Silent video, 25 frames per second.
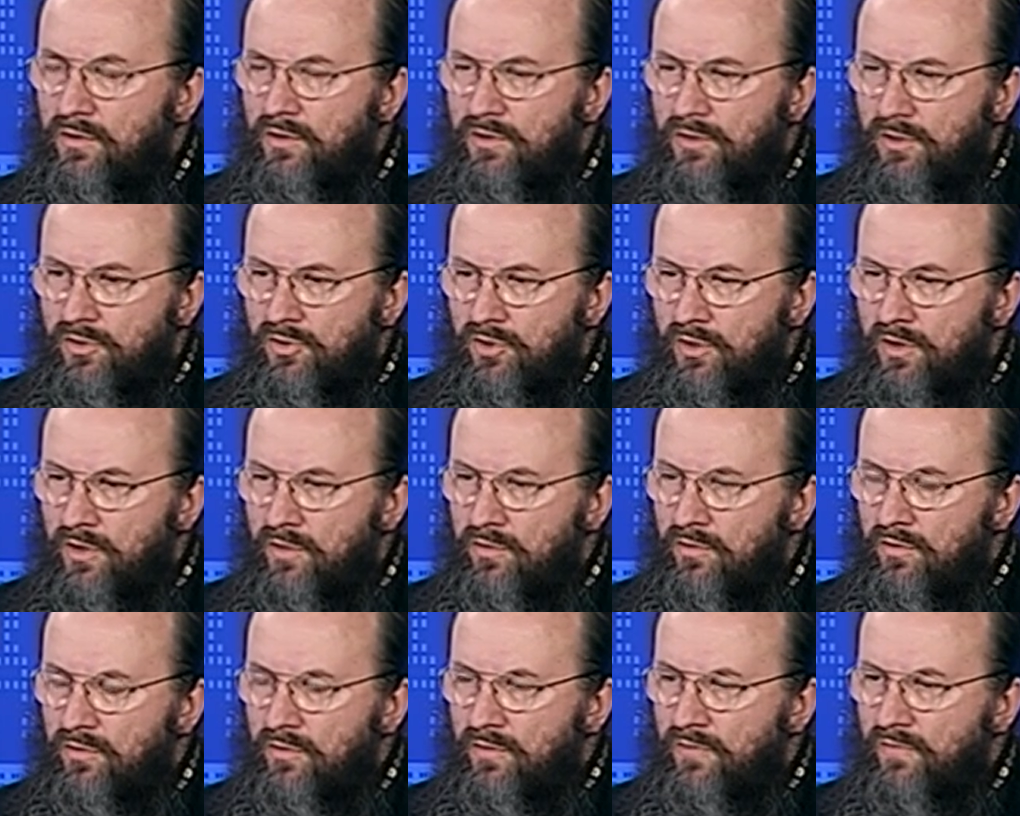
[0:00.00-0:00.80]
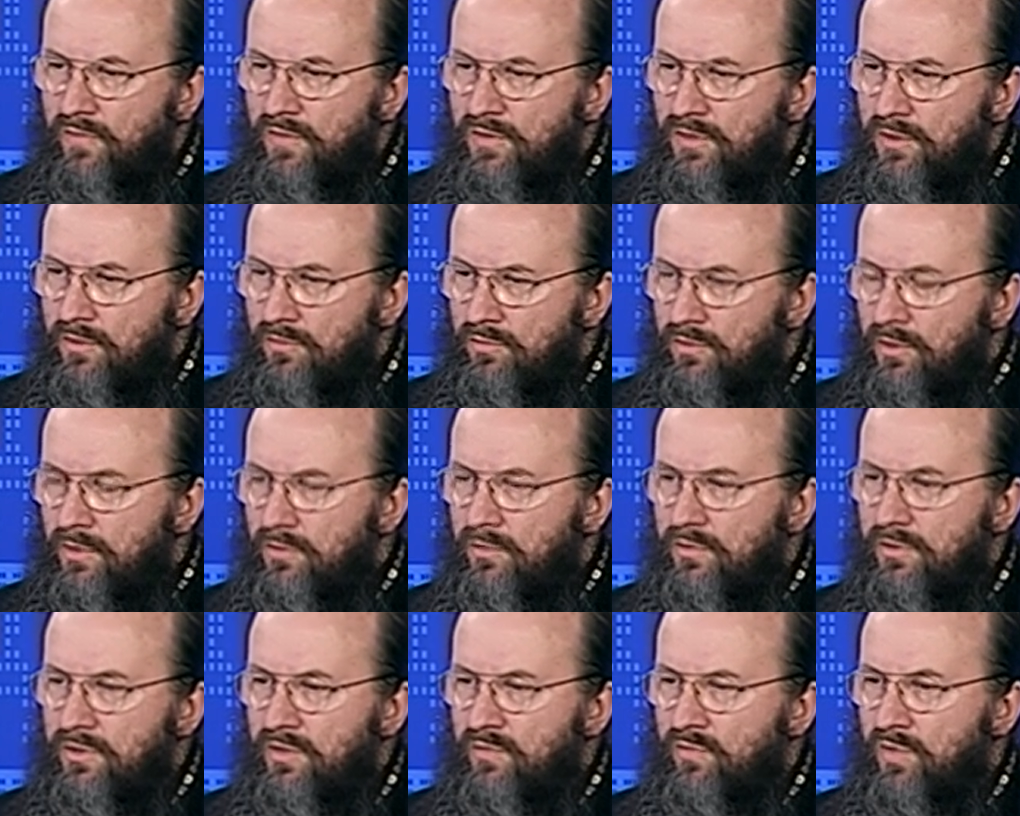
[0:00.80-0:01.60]
К сожалению, не везде
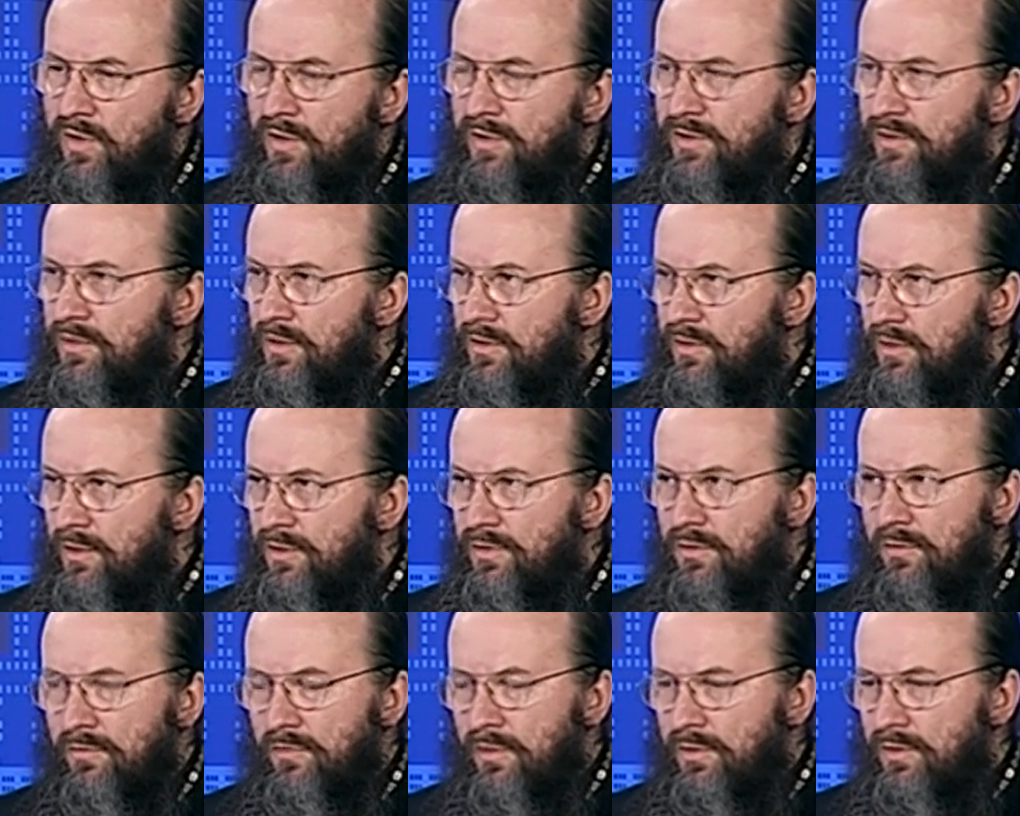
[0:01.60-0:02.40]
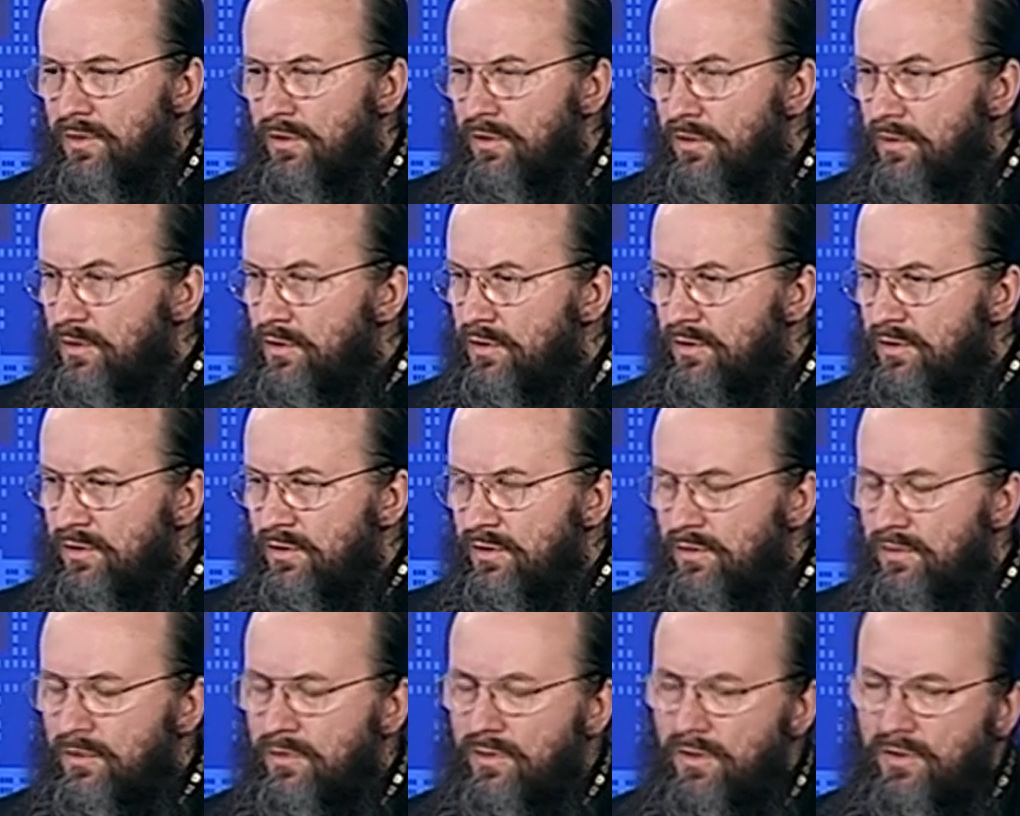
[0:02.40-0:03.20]
удалось собрать статистику. Это
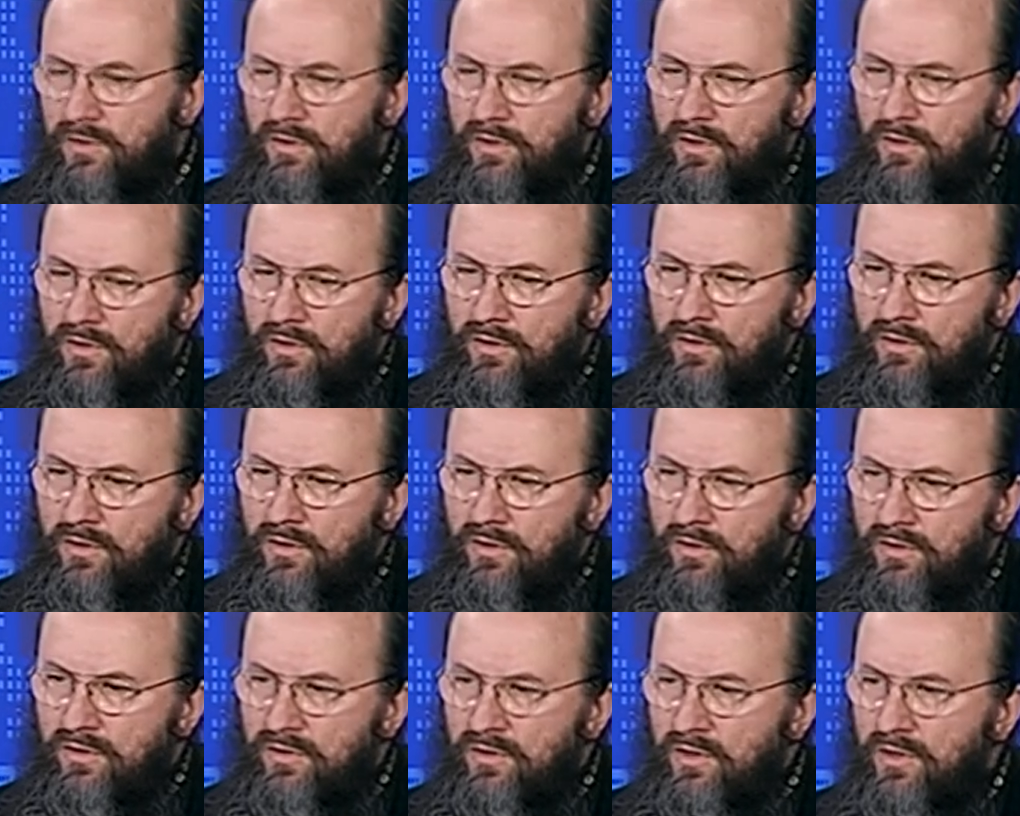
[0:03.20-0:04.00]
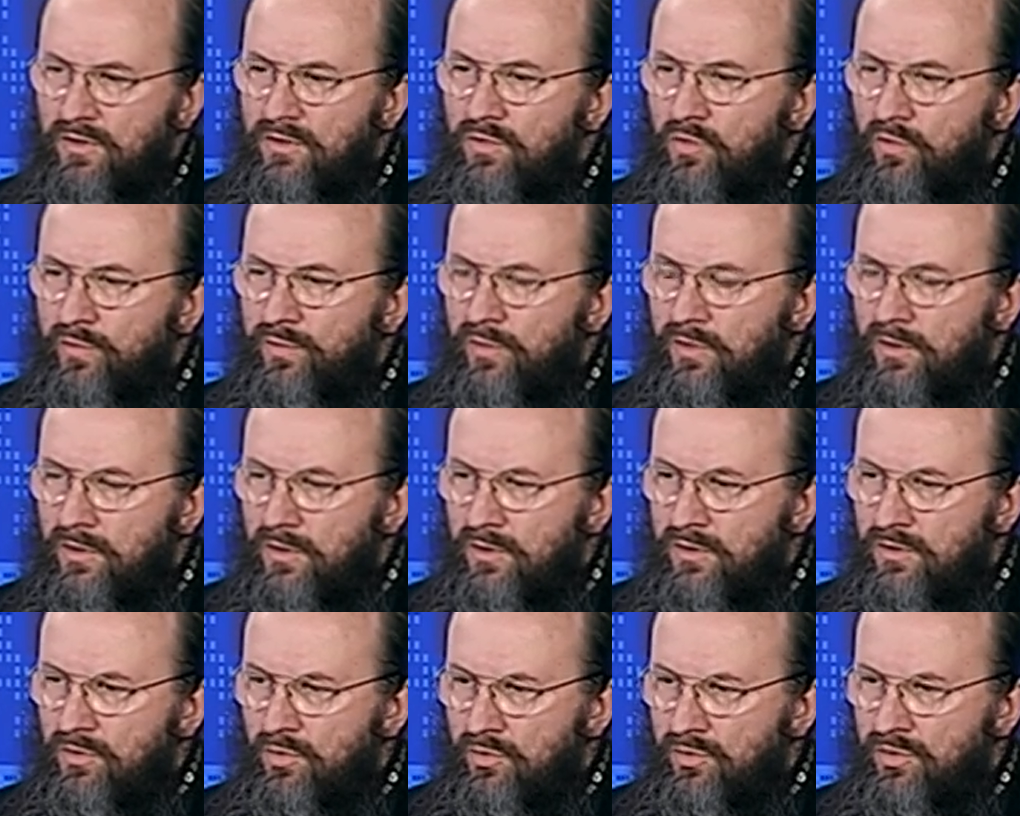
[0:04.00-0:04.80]
из, так сказать, из
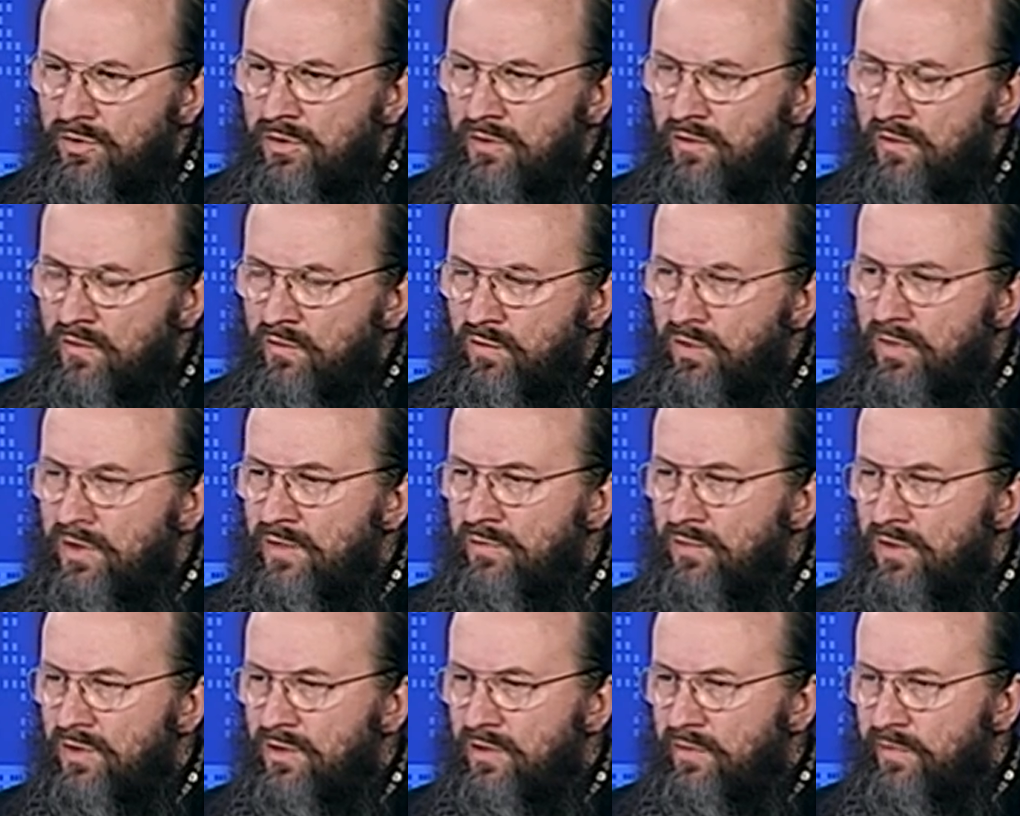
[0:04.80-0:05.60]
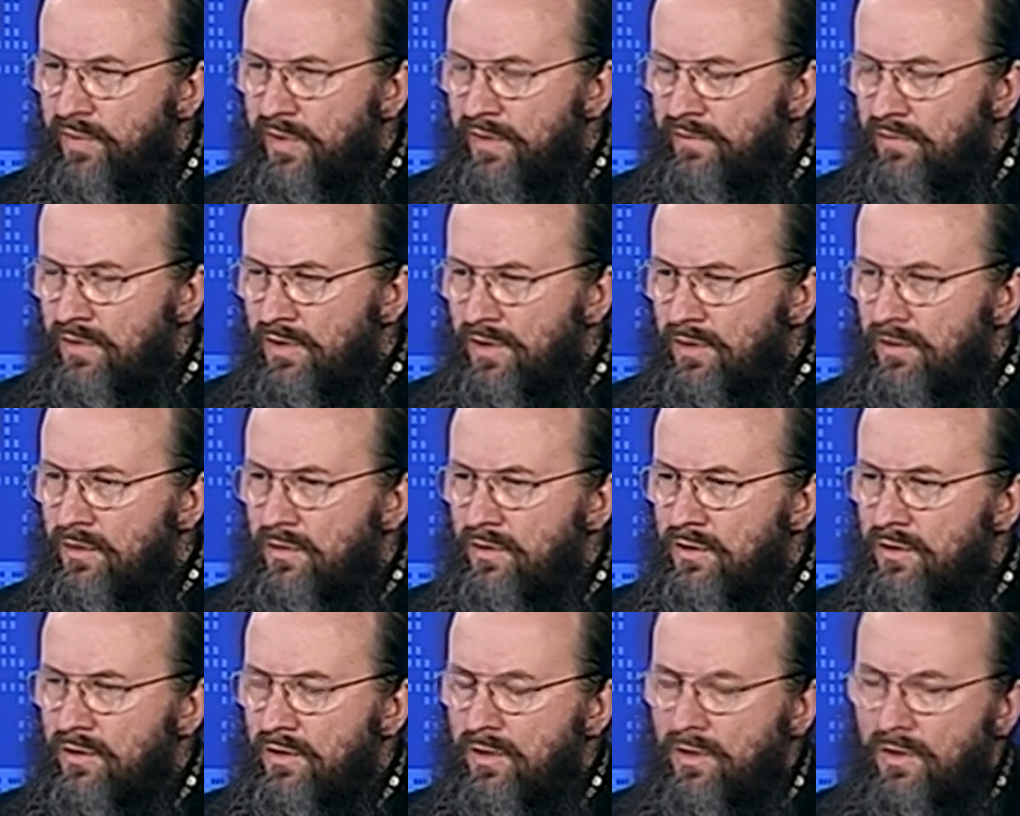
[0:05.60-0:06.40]
доступных источников, более-менее
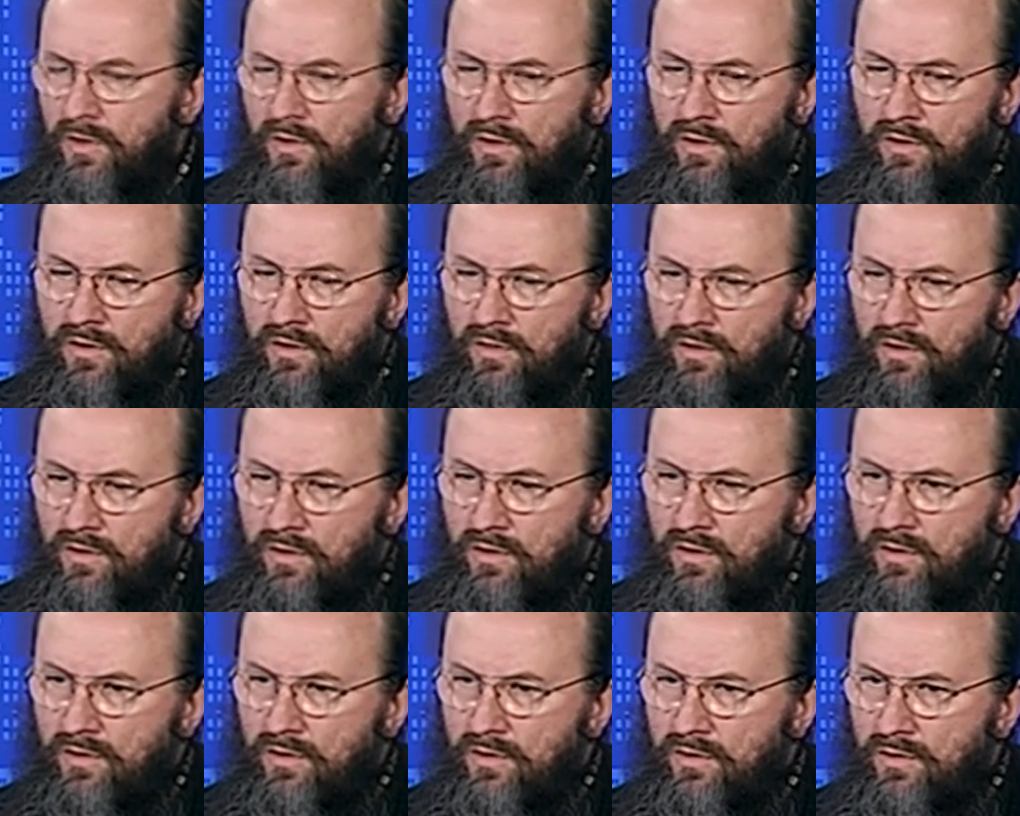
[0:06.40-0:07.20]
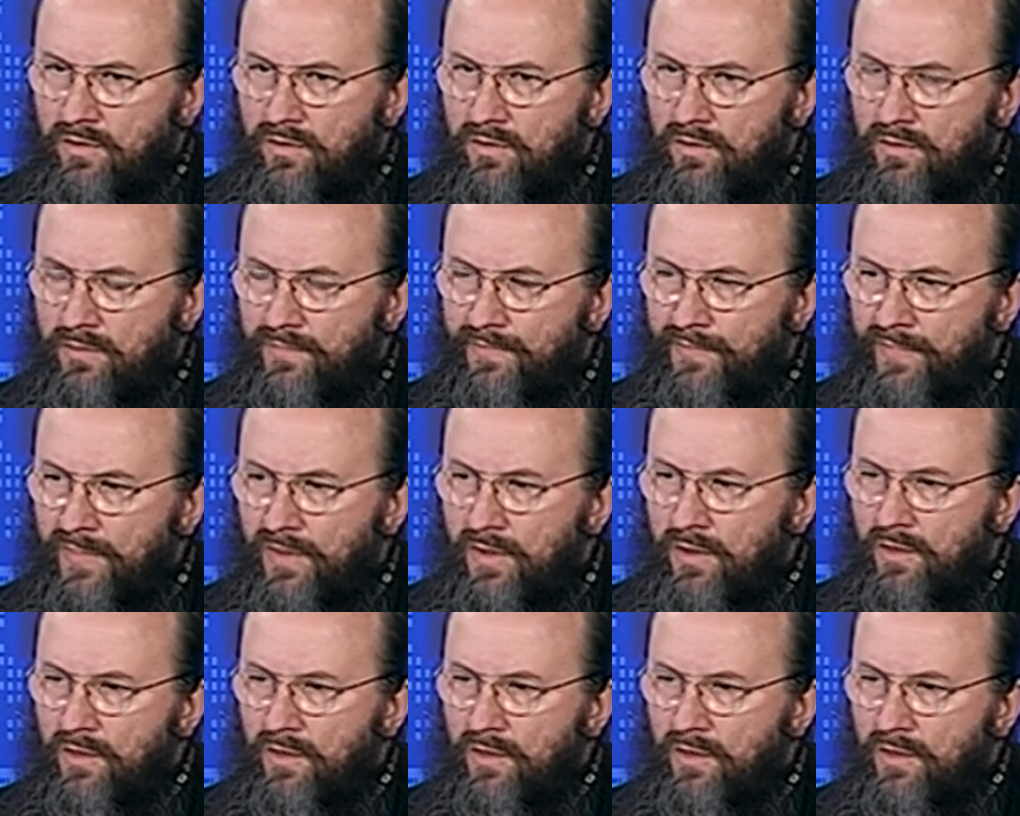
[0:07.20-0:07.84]
проверенных. Угу.